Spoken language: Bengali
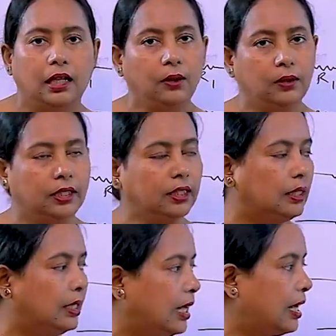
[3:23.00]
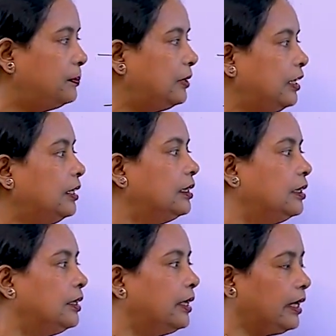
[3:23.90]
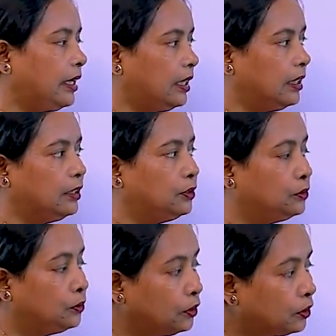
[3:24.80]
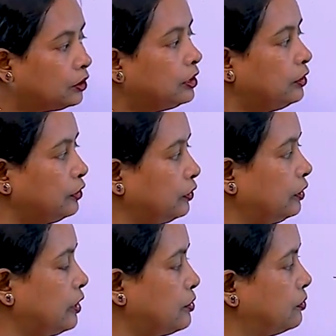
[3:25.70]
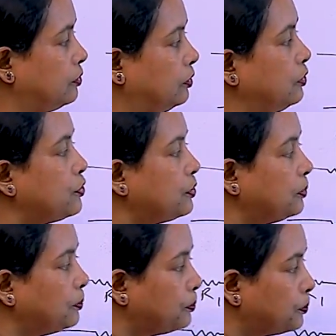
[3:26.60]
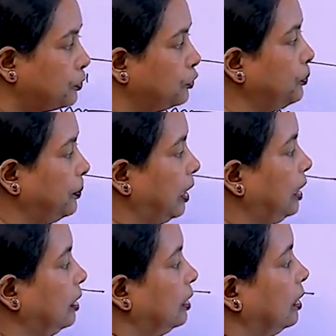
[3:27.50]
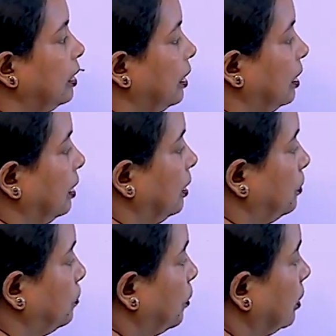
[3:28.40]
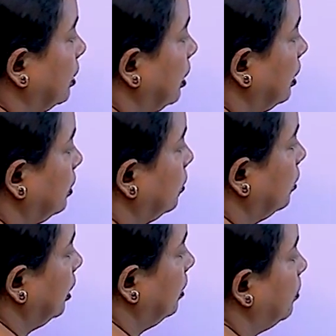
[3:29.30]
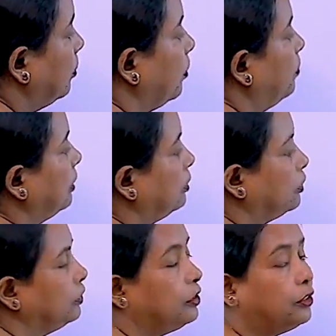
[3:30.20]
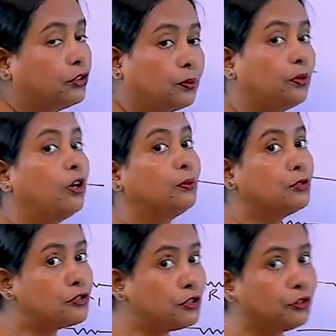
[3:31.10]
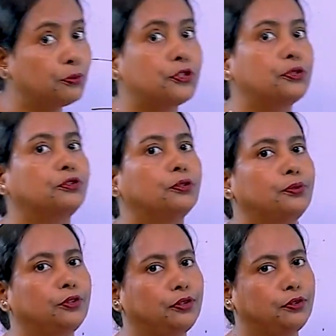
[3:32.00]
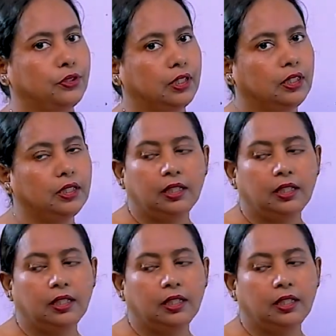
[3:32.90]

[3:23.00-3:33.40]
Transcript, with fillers: তাহলে আমরা তুল্যরোধ নির্ণয় করার জন্য প্রথমে প্রত্যেকটি রোধের বিভব পার্থক্য নির্ণয় করব অবশ্যই ওমের সূত্র প্রয়োগ করে